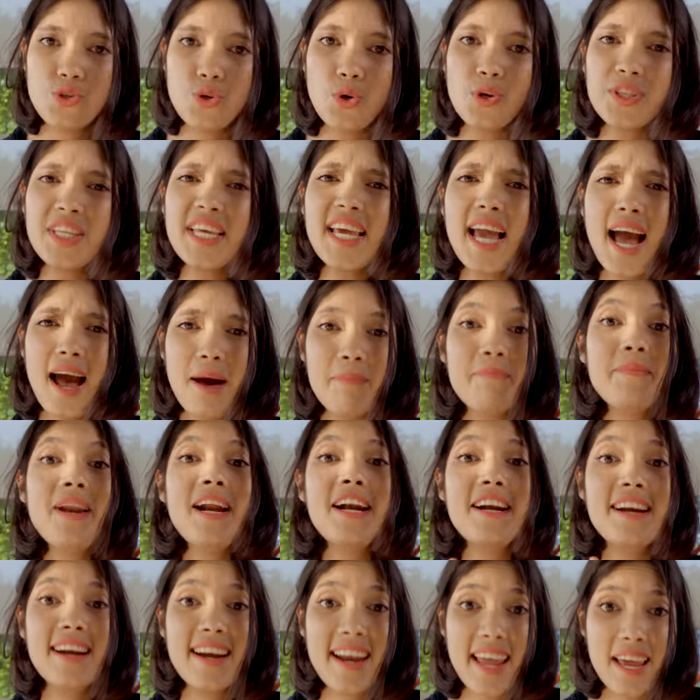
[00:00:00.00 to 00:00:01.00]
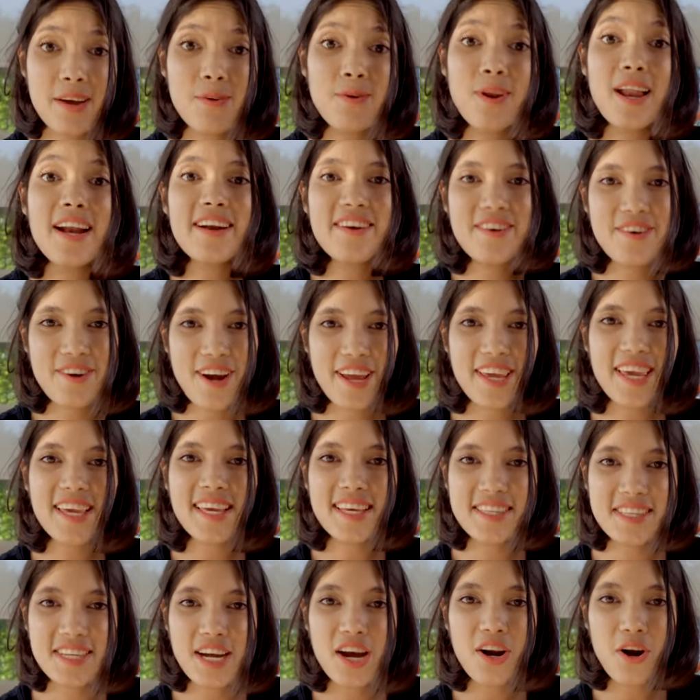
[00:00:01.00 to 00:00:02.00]
যদি আপনার রেগুলার
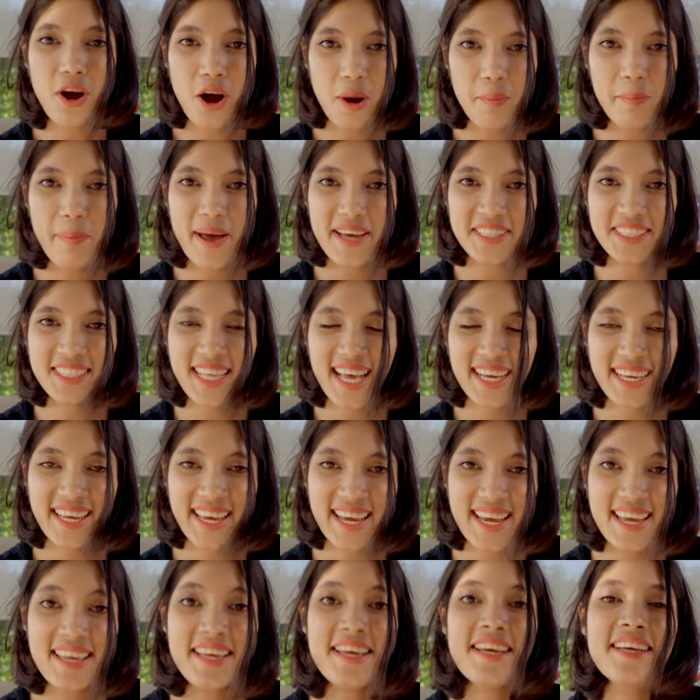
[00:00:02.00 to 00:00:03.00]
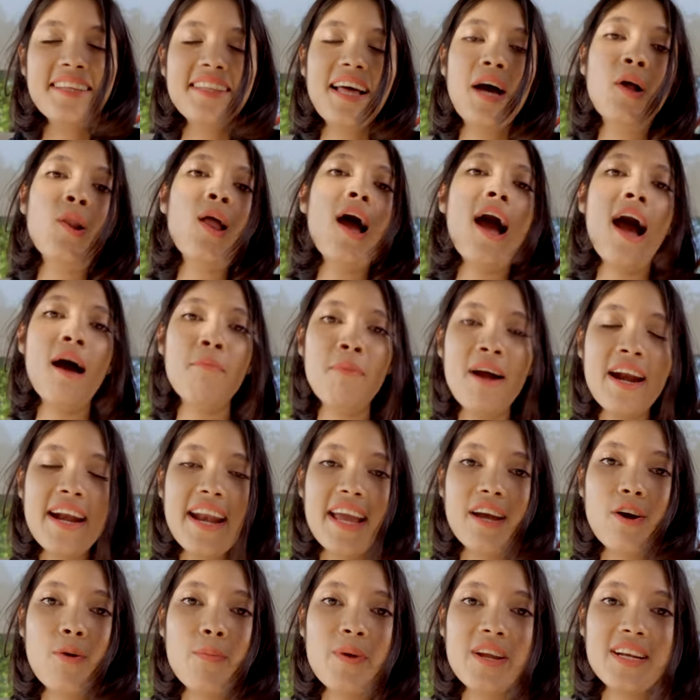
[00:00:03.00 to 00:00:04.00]
ট্রেকিংয়ে যাওয়ার অভ্যাস থাকে তাহলে আমার
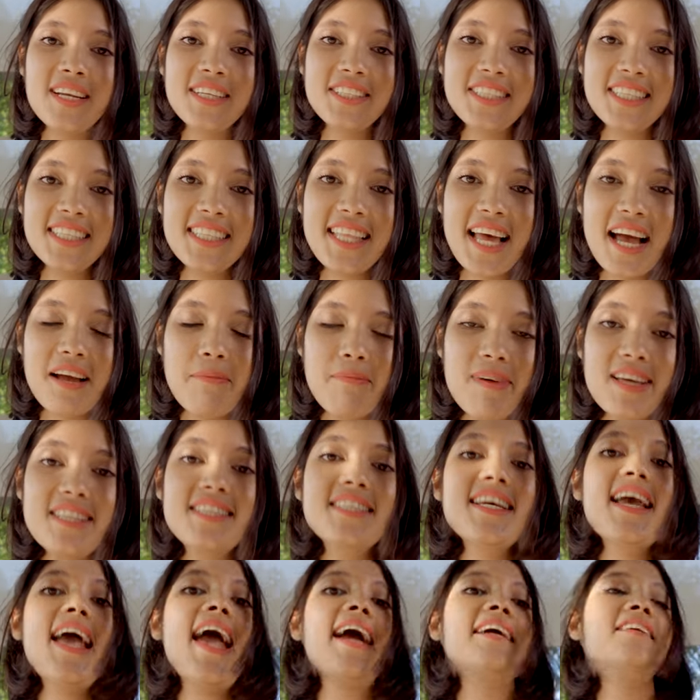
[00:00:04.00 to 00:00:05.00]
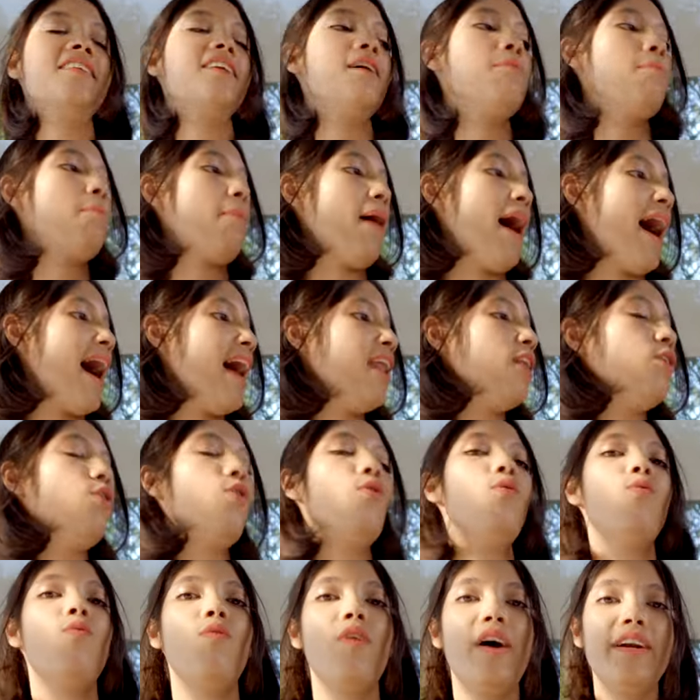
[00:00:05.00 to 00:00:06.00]
রেকমেন্ডেশন থাকবে যে একটা ভালো
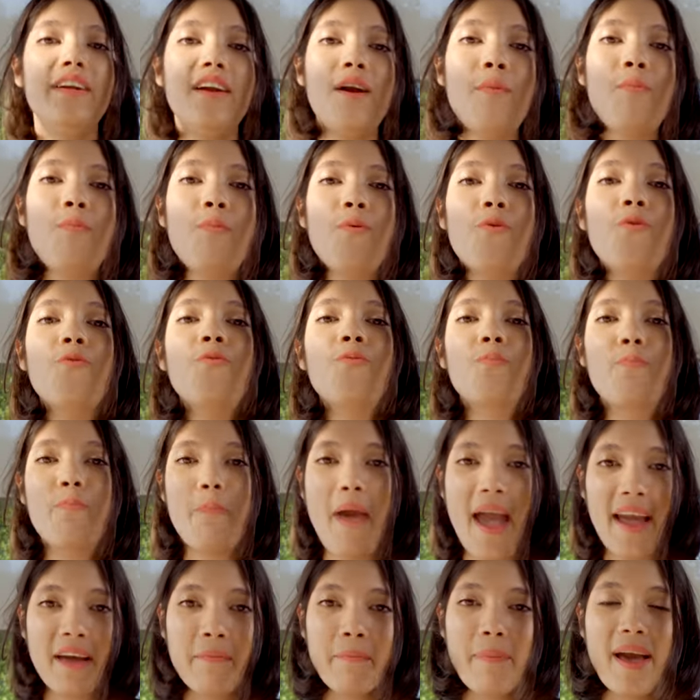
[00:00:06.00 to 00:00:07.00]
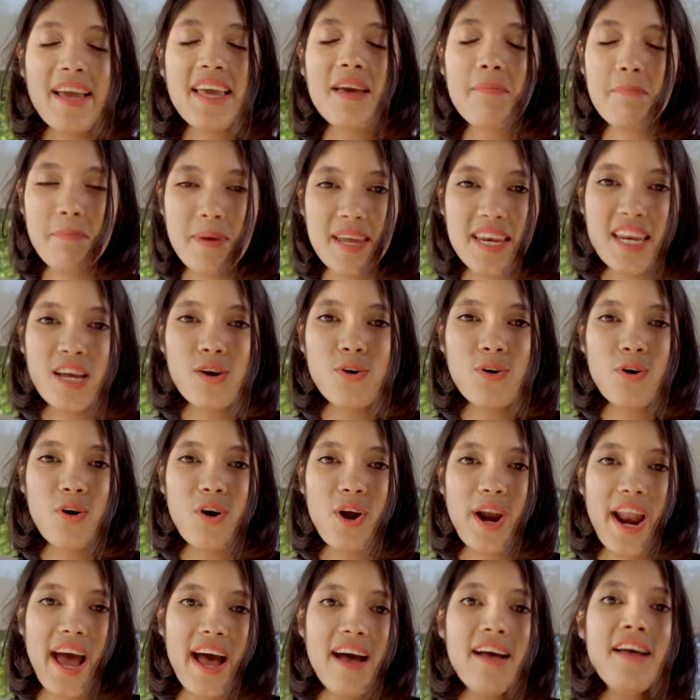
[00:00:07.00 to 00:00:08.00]
ওয়াটারপ্রুফ ব্যাকপ্যাকে বিনিয়োগ
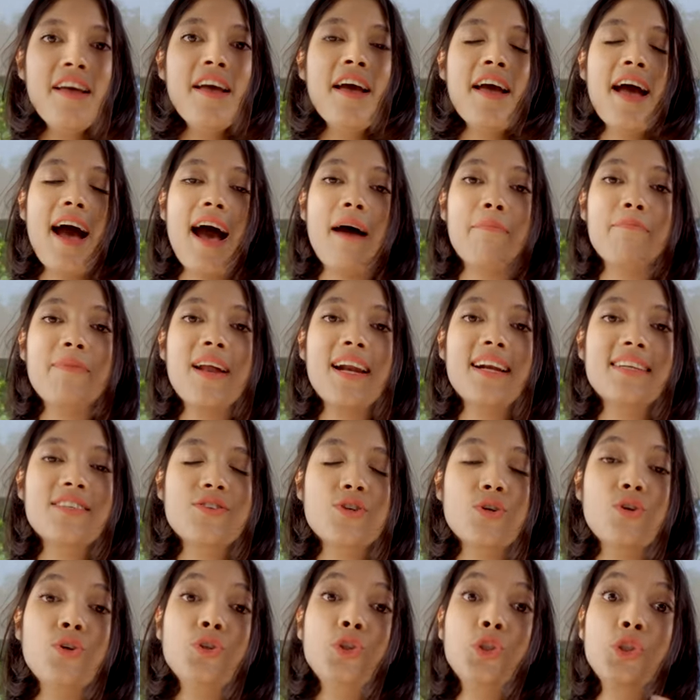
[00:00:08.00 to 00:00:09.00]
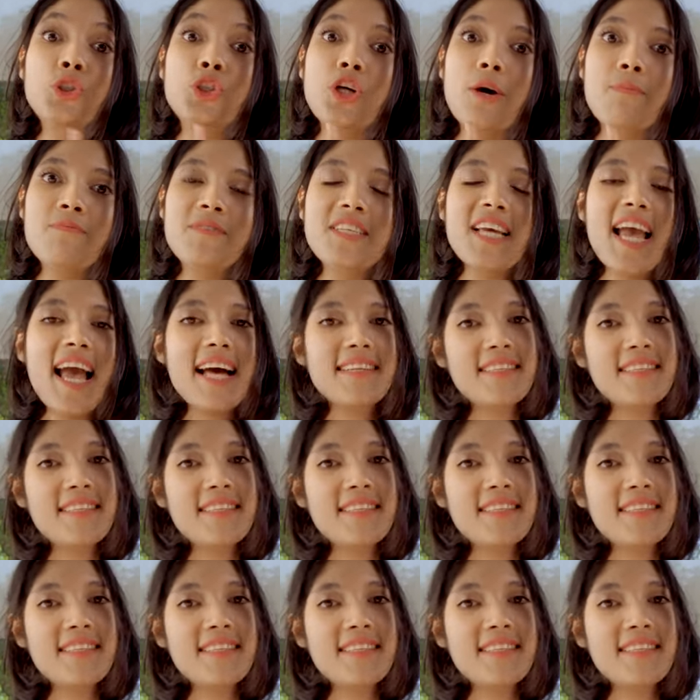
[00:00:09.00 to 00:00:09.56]
করা আপনার জন্য সবচেয়ে